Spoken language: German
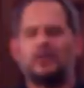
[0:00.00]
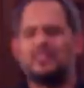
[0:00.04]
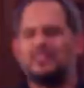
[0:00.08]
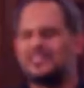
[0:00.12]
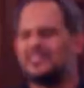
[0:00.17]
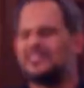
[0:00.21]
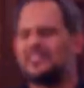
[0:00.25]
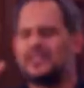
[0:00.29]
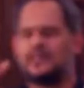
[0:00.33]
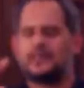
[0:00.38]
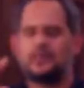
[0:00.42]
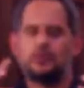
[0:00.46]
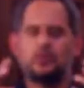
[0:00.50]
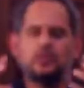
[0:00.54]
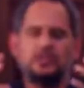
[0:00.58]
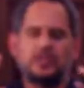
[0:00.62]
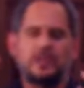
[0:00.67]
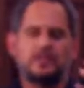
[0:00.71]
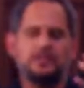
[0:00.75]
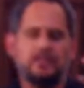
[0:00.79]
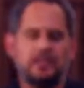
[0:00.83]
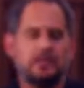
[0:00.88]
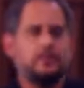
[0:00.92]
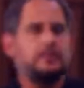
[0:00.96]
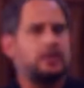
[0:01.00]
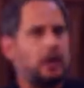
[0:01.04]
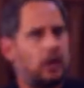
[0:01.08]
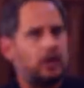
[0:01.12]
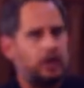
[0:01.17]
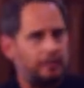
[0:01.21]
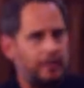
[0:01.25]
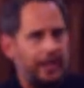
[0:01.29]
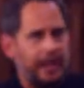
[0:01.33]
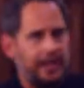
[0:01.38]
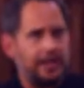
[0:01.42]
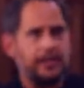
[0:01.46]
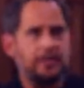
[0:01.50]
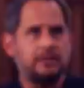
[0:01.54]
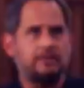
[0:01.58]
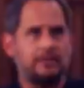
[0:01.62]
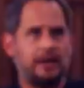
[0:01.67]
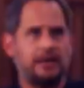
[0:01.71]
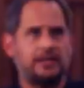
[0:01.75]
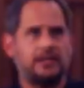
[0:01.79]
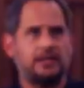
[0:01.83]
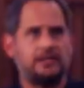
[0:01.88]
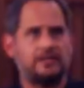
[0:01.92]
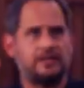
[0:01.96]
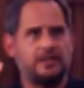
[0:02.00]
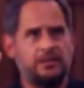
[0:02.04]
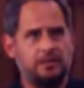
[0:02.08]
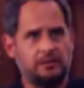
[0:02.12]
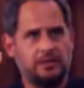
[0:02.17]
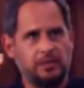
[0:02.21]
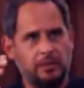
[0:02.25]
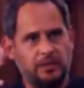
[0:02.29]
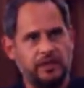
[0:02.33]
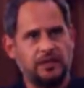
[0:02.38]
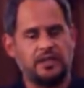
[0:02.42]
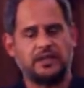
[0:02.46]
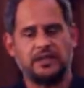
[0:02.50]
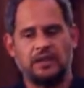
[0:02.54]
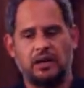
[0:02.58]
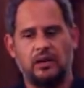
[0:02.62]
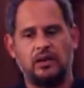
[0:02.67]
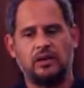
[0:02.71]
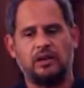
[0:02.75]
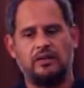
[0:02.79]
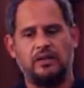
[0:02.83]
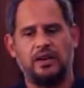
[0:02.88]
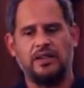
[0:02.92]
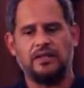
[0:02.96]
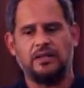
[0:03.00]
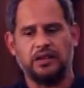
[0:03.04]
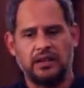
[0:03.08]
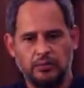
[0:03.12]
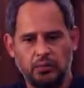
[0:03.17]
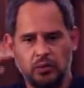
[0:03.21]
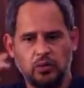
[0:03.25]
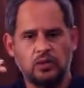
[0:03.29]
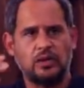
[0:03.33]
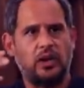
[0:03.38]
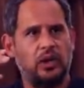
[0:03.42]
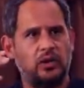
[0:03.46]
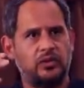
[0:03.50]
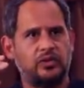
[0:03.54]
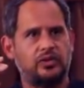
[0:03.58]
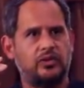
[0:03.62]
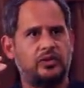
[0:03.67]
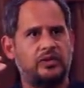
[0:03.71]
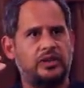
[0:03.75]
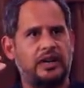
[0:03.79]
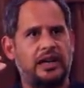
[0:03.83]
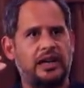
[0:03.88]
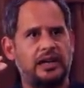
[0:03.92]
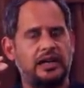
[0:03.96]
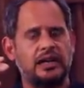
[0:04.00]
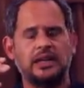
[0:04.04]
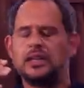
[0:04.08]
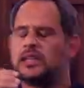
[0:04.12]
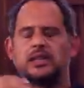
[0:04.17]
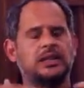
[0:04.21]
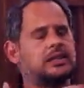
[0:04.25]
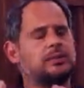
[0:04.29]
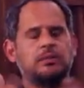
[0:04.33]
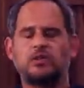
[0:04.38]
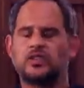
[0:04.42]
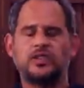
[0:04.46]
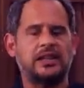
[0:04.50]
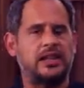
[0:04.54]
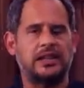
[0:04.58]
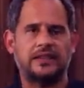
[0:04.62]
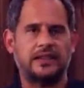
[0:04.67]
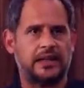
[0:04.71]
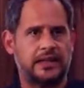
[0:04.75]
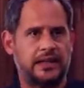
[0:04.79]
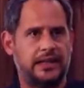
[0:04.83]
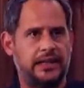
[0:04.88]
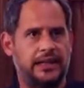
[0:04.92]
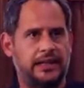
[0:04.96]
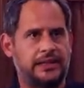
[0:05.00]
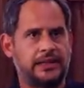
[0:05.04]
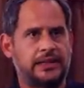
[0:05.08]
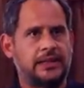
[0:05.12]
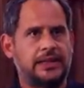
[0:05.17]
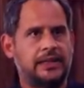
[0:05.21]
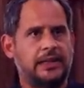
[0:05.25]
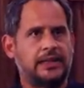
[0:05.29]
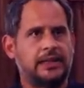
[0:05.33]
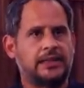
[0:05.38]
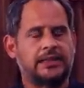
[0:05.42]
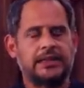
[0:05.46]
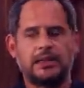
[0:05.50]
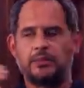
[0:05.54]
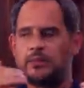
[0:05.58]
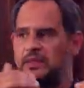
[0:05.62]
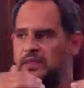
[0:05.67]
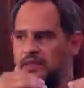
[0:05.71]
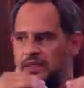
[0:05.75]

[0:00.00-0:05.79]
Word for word: auch, das tut der Film ja auch im Allgemeinen. Der Film nimmt sich ja auch quasi den Mut raus zu sagen, ich muss nicht alles erklären. Ich habe